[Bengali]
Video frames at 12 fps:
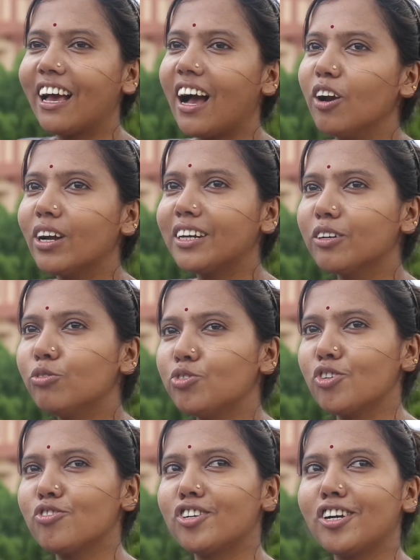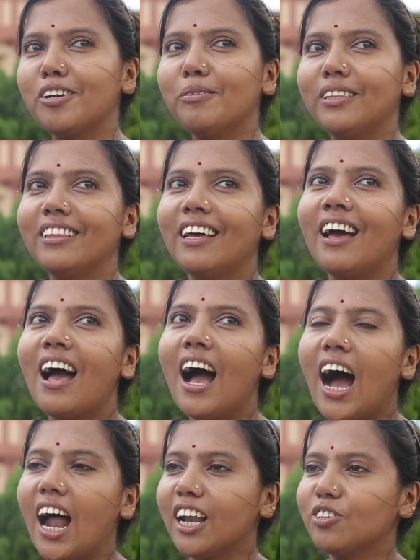কে কারো একটা কুসংস্কারের ভিত্তিতে
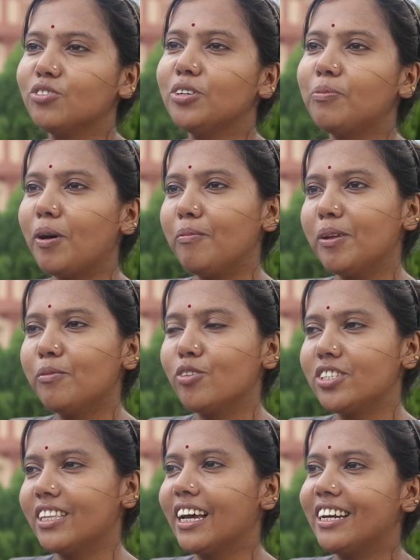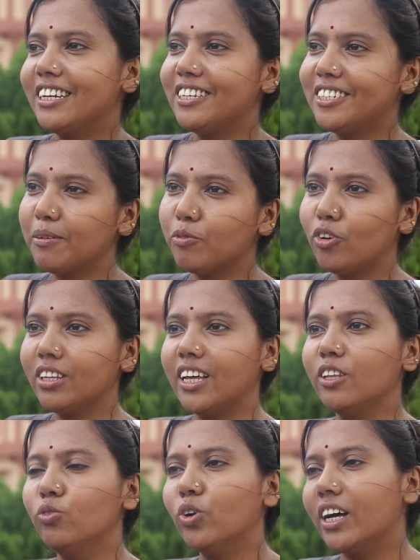আরেকজনের প্রবলেম হচ্ছে তাকে ডিস্টার্ব করে
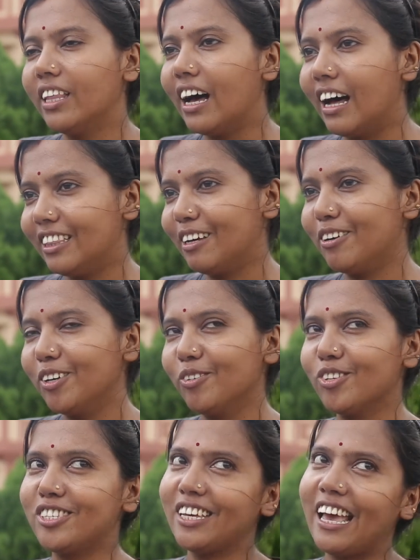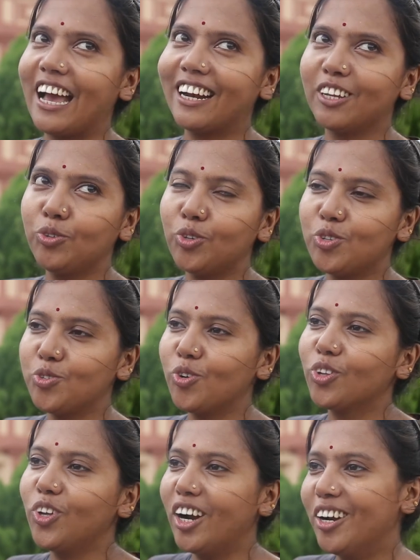তার দুকাতে হাত দেওয়ানো হচ্ছে এক দুটো
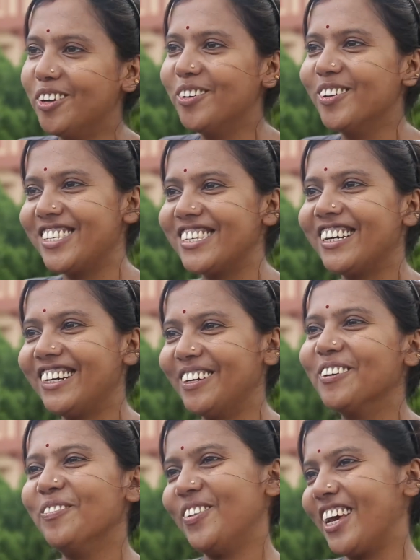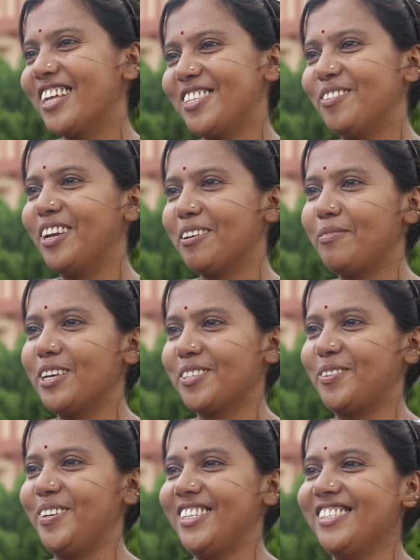চোখ ধরানো হচ্ছে এরকম দেখেছি অনেক
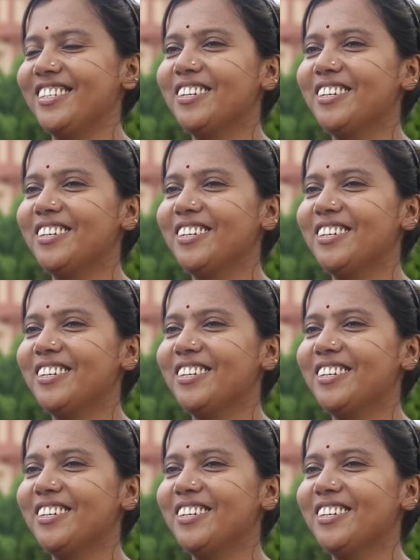ফেস করেছি